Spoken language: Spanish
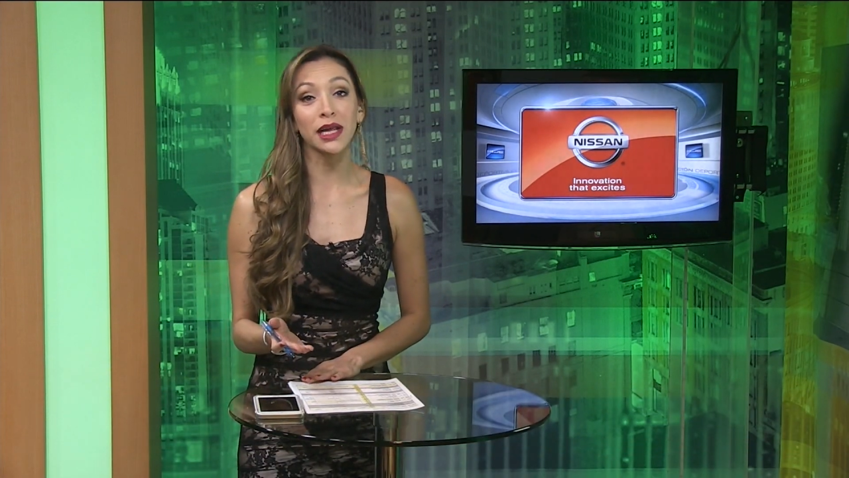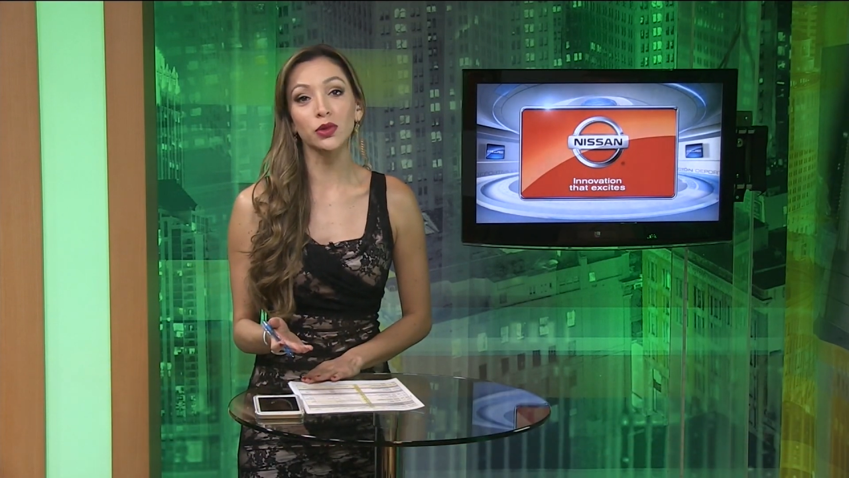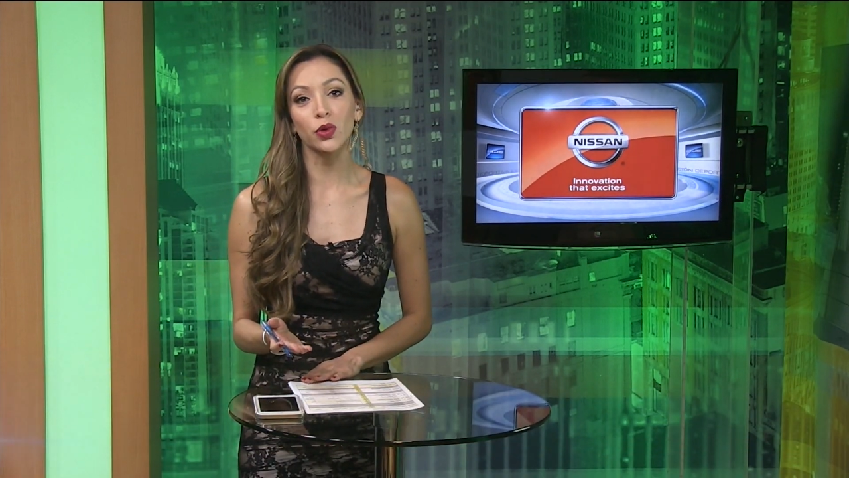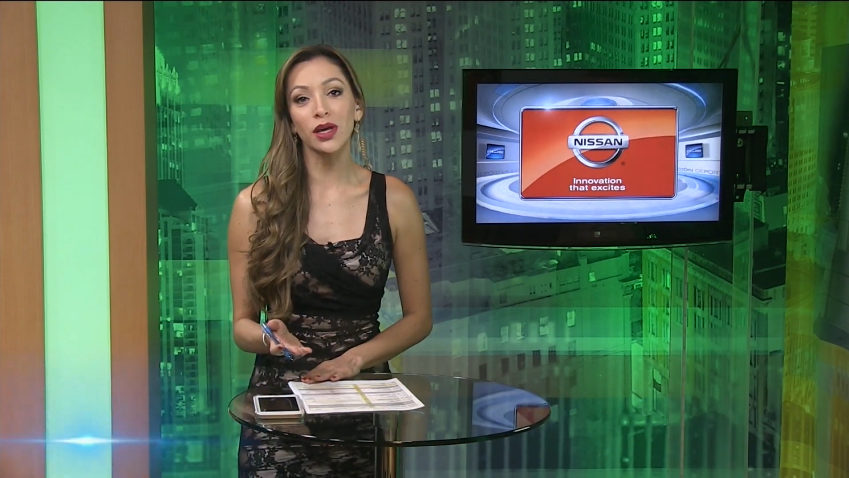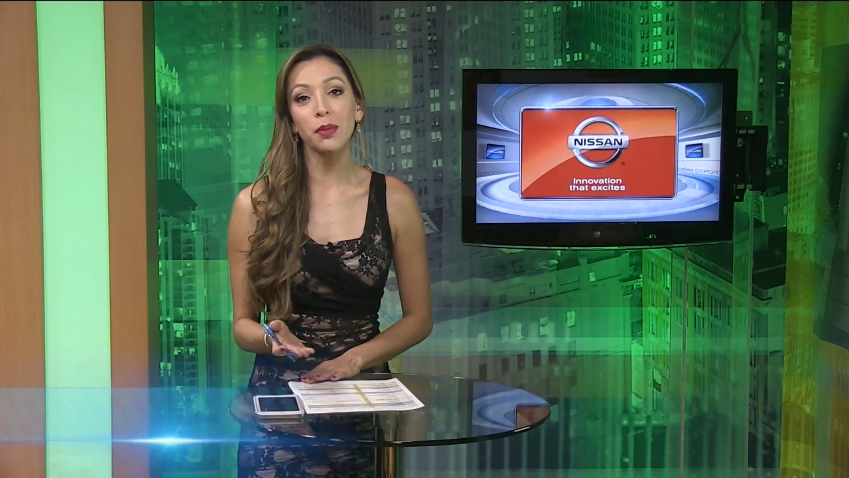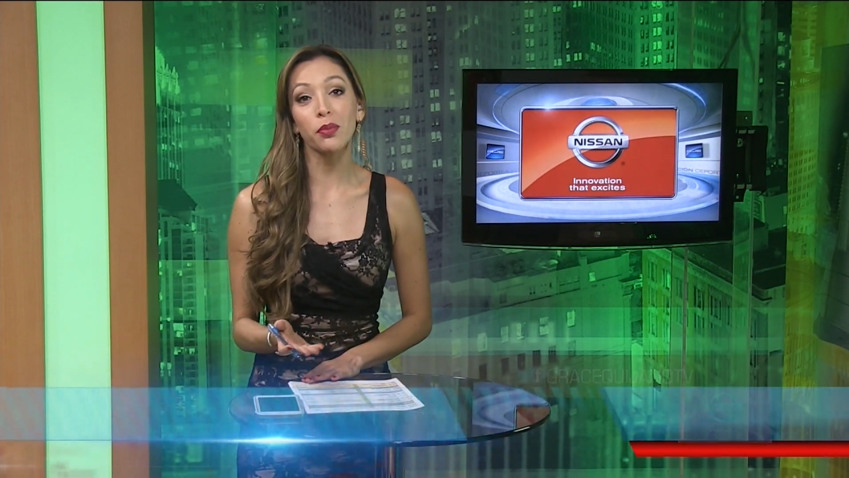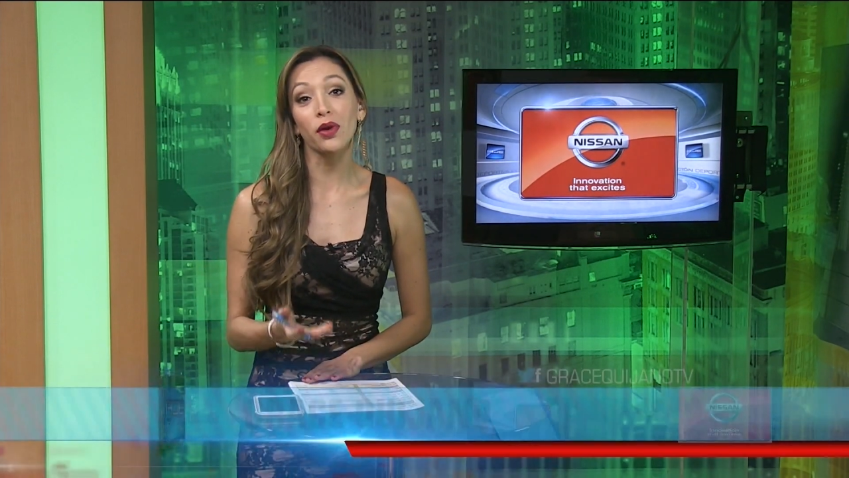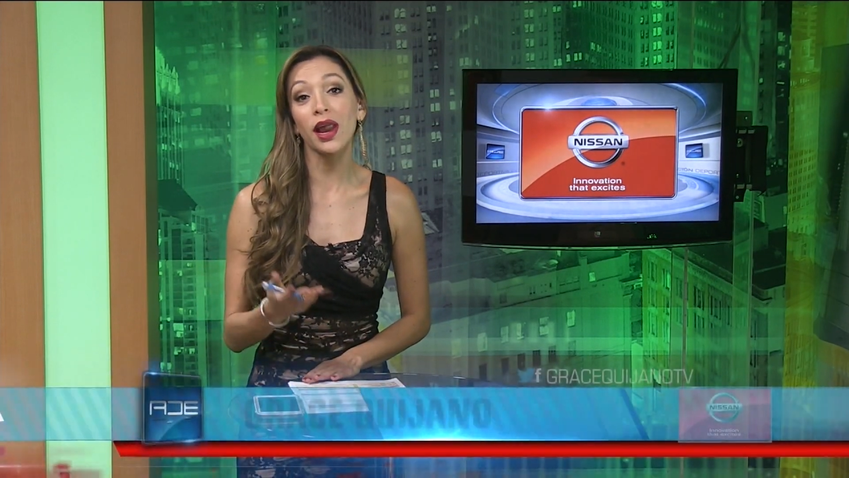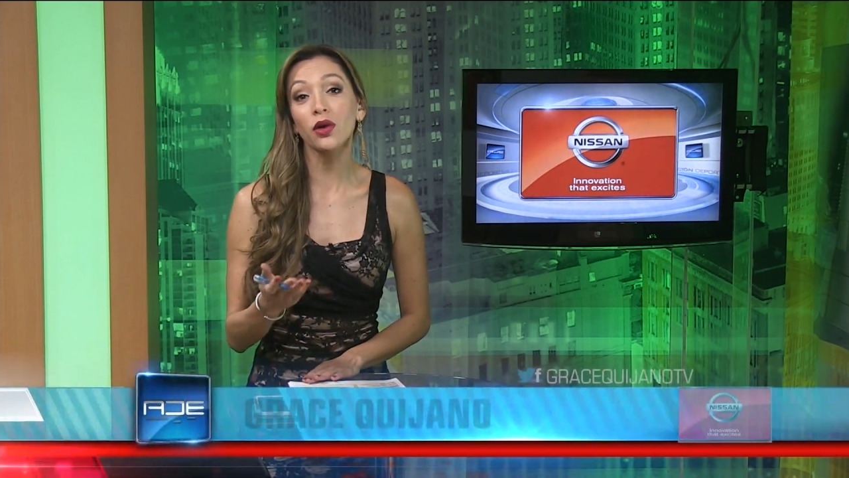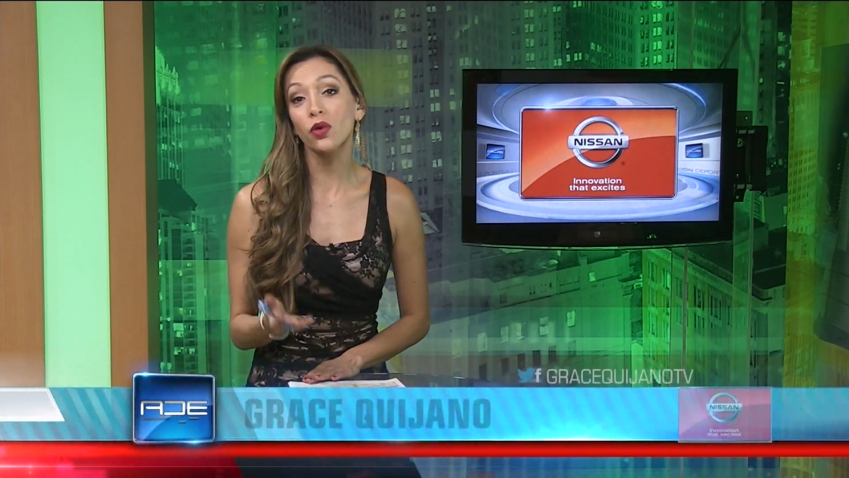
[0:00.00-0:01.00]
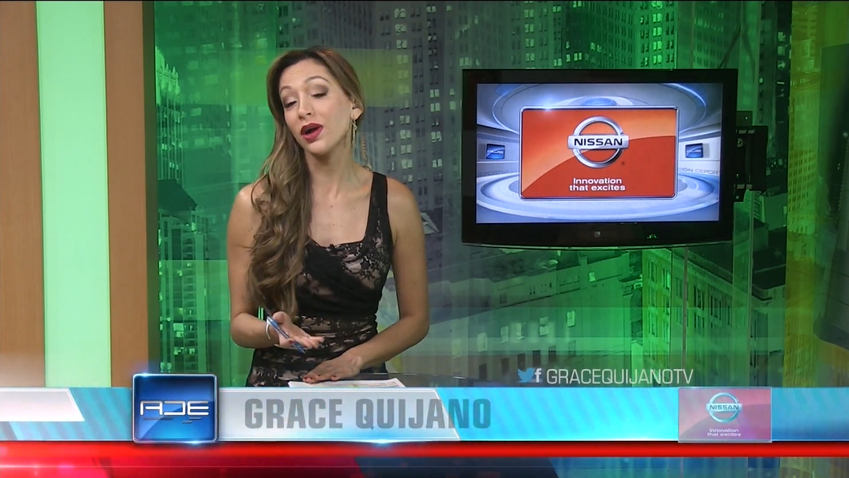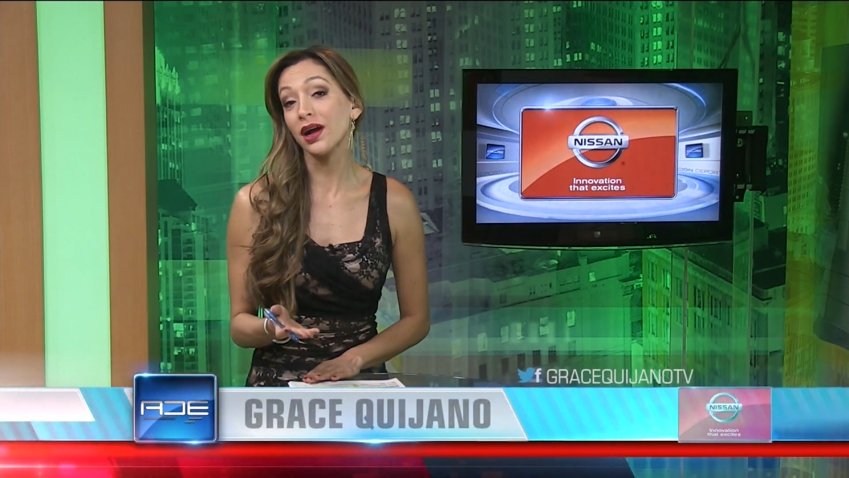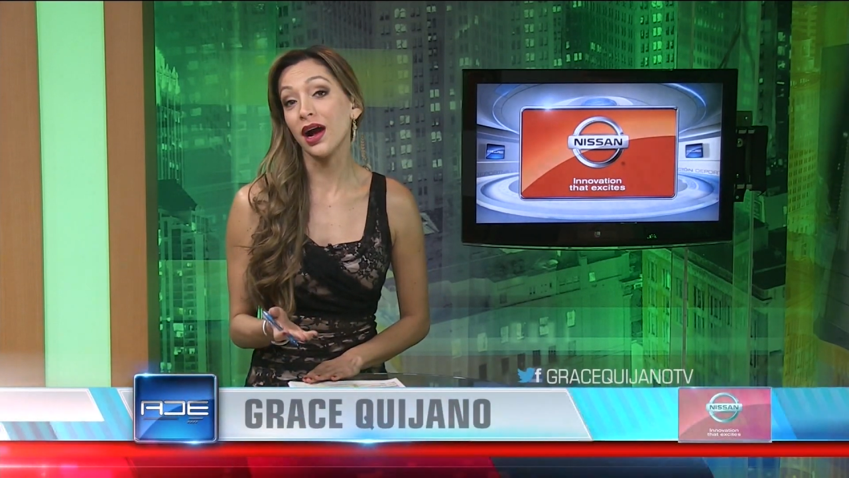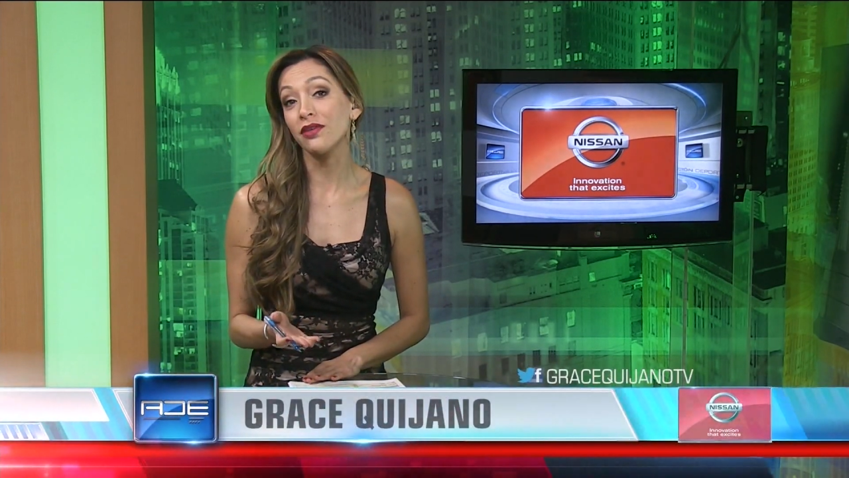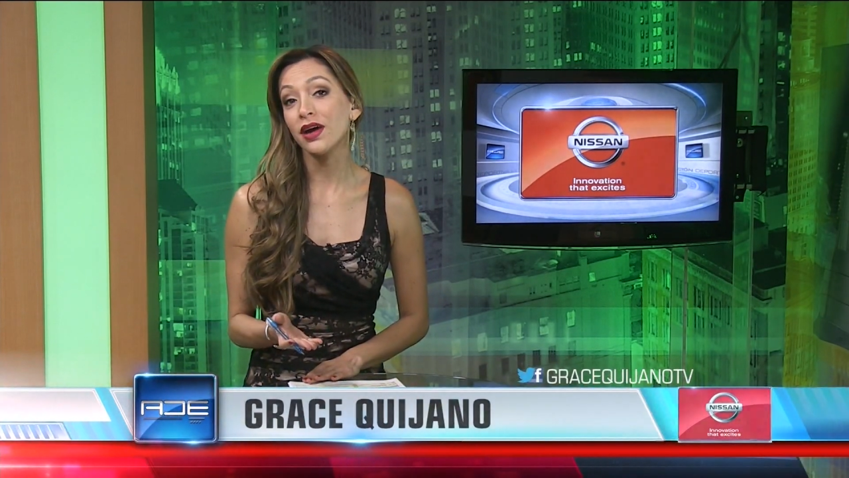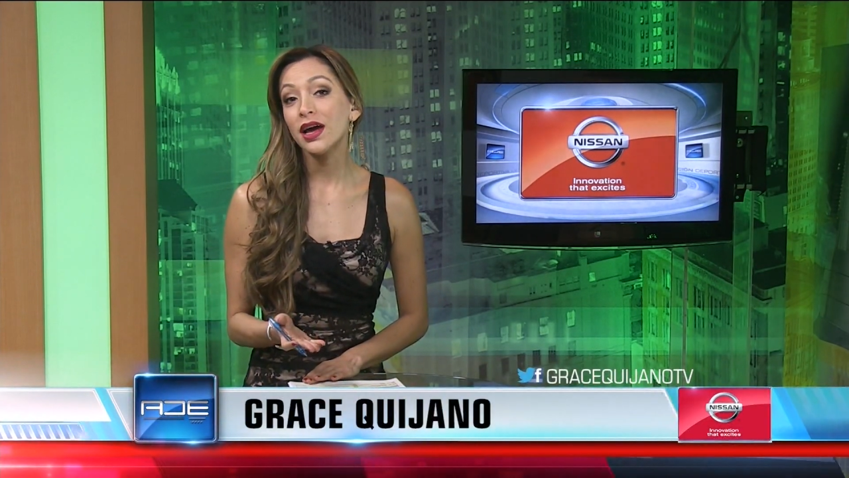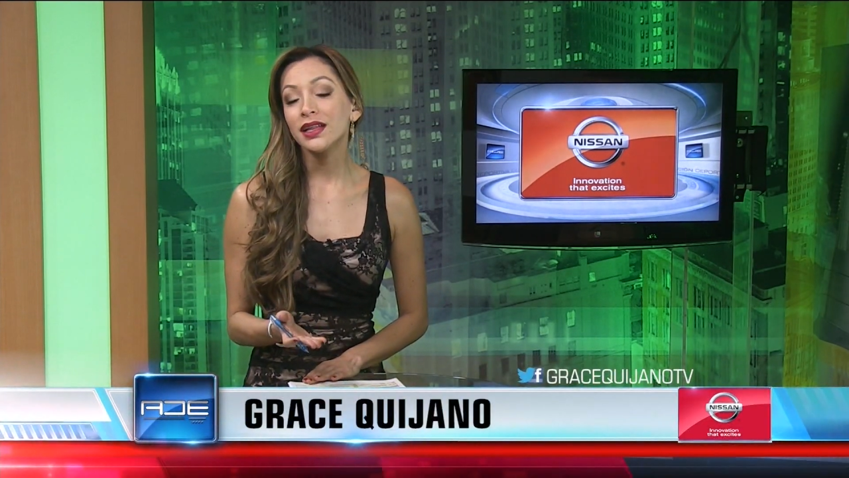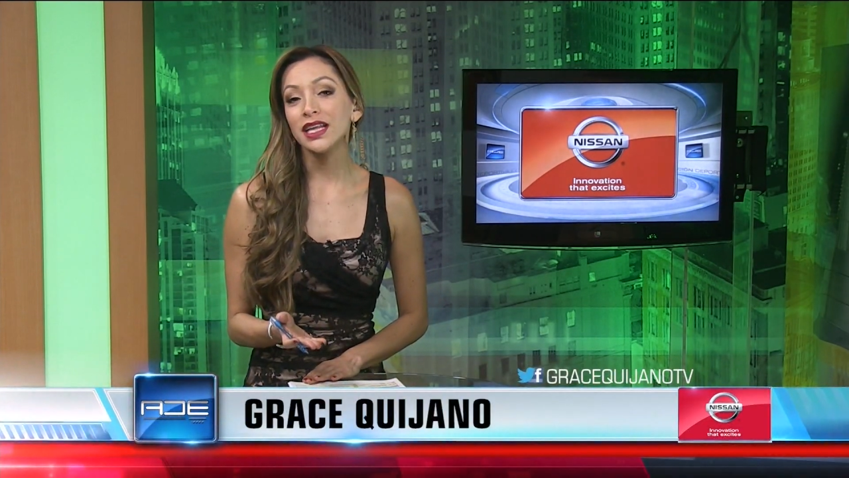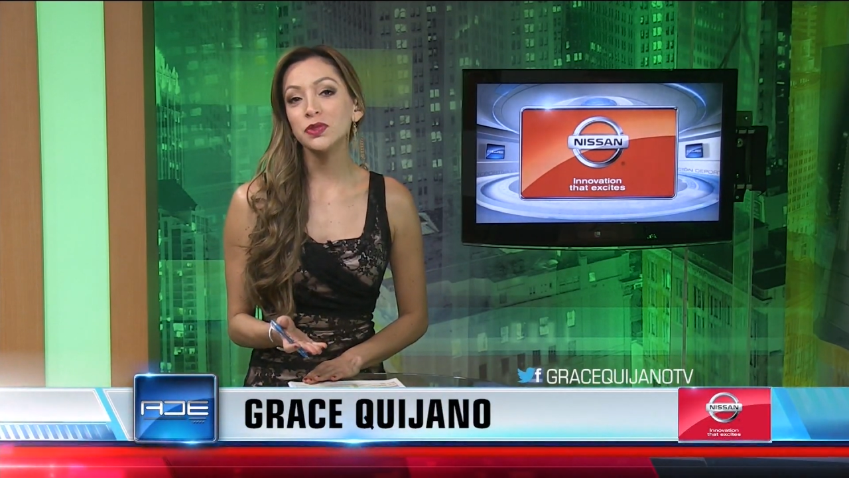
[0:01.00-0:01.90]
eliminatoria por la CONCACAF